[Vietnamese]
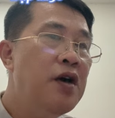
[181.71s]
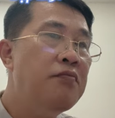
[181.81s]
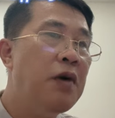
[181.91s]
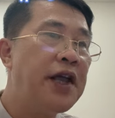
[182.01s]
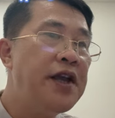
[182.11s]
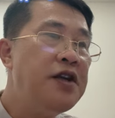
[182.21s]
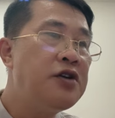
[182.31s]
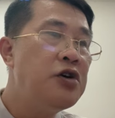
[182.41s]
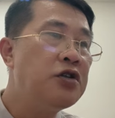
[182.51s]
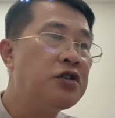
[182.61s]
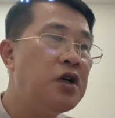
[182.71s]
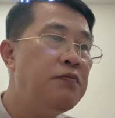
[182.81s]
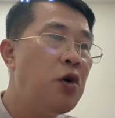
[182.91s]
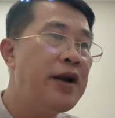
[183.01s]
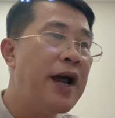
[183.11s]
mới thấy trước sơn
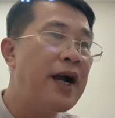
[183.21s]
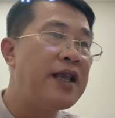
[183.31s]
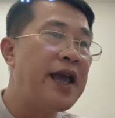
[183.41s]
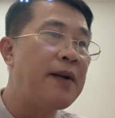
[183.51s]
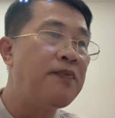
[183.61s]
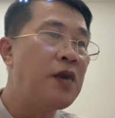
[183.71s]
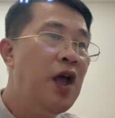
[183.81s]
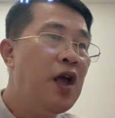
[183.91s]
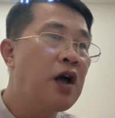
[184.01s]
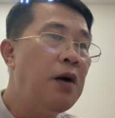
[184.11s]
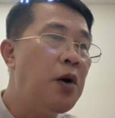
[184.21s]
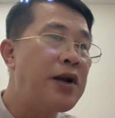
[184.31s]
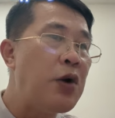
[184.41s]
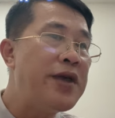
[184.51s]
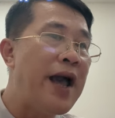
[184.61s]
môn hằng nhạc có một
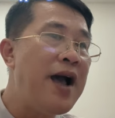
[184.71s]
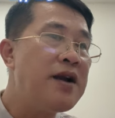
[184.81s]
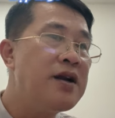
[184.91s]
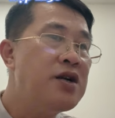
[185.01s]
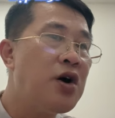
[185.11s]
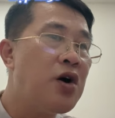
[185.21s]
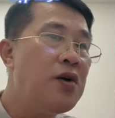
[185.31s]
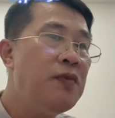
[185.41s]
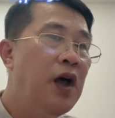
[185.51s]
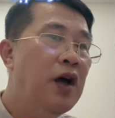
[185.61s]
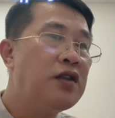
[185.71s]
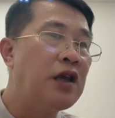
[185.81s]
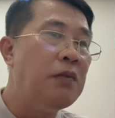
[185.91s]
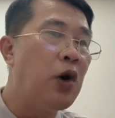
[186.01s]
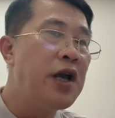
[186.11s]
lão giả đứng đó
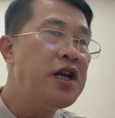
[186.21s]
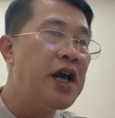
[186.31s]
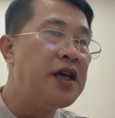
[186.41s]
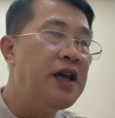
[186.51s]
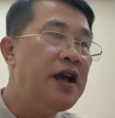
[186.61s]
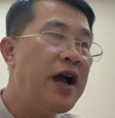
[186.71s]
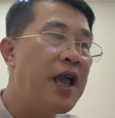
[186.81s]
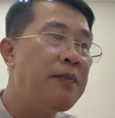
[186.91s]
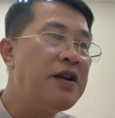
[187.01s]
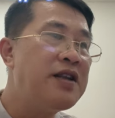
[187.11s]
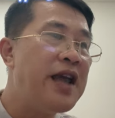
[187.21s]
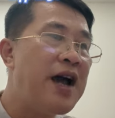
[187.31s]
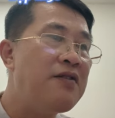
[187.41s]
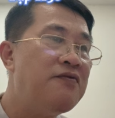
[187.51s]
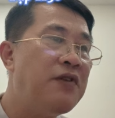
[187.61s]
chống một cái gậy hai mắt
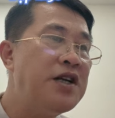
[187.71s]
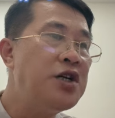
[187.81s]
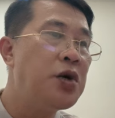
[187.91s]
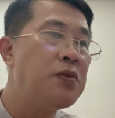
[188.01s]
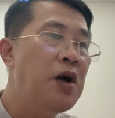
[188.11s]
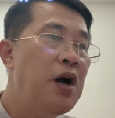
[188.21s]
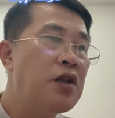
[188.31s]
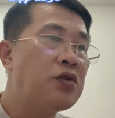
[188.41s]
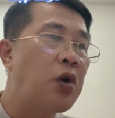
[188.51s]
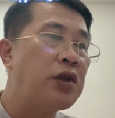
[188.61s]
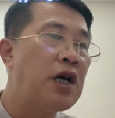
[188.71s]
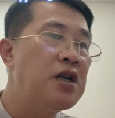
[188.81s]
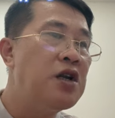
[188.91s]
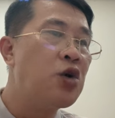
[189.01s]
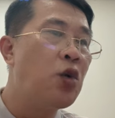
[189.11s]
già vẫn đục toàn thân
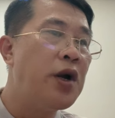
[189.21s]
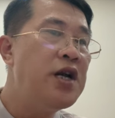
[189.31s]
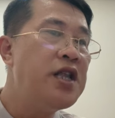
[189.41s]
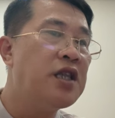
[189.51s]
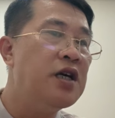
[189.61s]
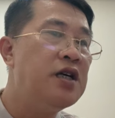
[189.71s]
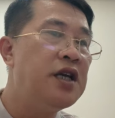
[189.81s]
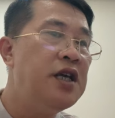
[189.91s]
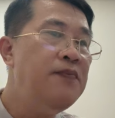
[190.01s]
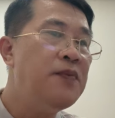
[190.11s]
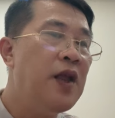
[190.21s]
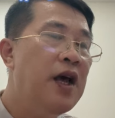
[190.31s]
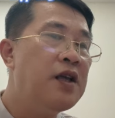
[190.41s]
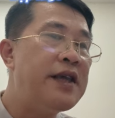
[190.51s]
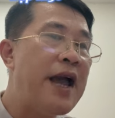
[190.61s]
quấn lấy tử khí
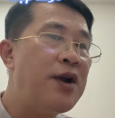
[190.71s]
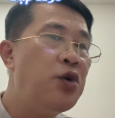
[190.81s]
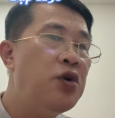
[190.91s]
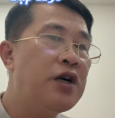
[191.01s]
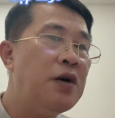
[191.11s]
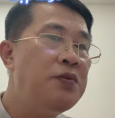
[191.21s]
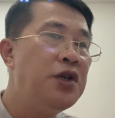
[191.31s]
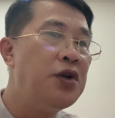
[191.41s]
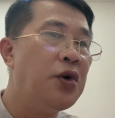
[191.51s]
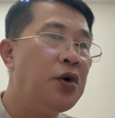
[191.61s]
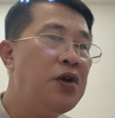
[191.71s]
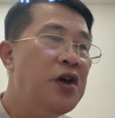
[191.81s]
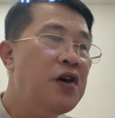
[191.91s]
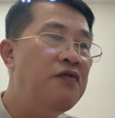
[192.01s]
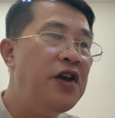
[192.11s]
già nua không chịu nổi
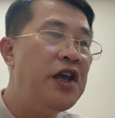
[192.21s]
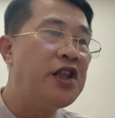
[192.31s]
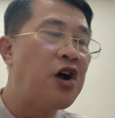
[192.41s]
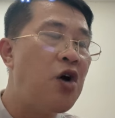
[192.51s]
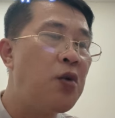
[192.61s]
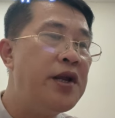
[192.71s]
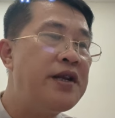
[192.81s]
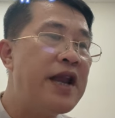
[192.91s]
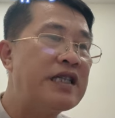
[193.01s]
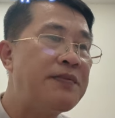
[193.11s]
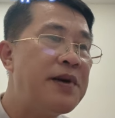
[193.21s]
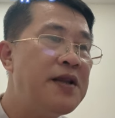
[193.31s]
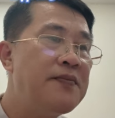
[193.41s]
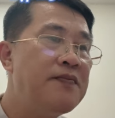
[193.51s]
vì thọ nguyên đã sắp hết